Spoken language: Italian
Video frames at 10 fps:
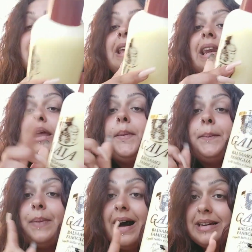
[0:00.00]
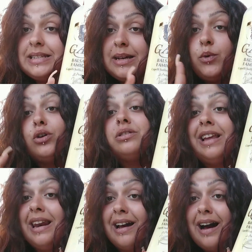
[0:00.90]
il balsamo
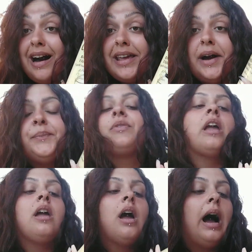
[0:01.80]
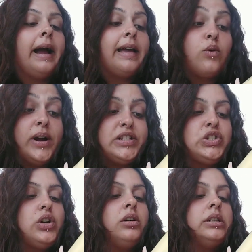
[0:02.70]
della Gaia anche
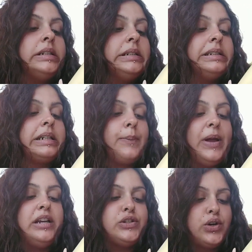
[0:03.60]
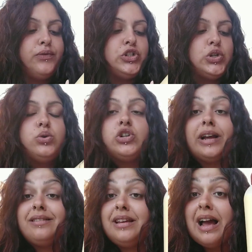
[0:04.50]
questo eh, capelli soffici e
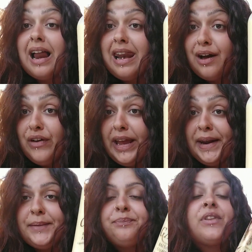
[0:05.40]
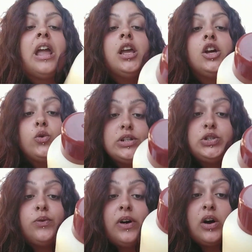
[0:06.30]
lucenti all'avena
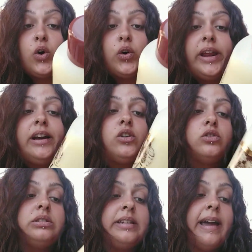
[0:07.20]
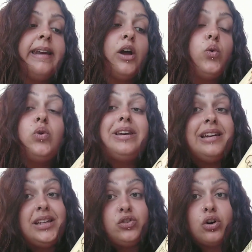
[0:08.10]
questo flacone contiene un
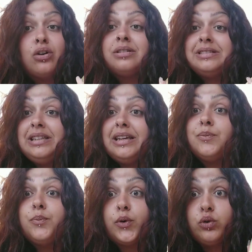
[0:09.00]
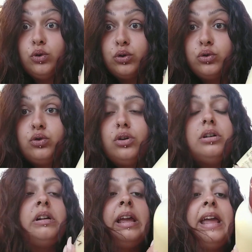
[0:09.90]
litro di
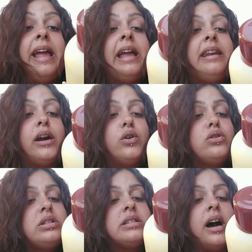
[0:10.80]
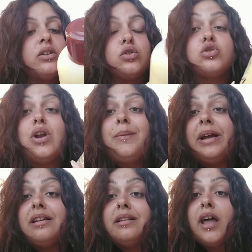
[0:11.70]
prodotto ed è costato
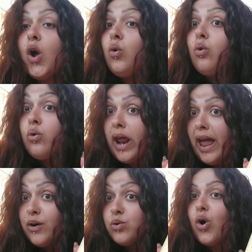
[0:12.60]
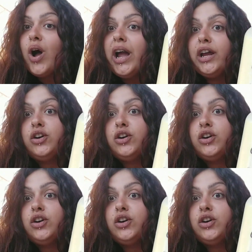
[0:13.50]
solamente 1,99 euro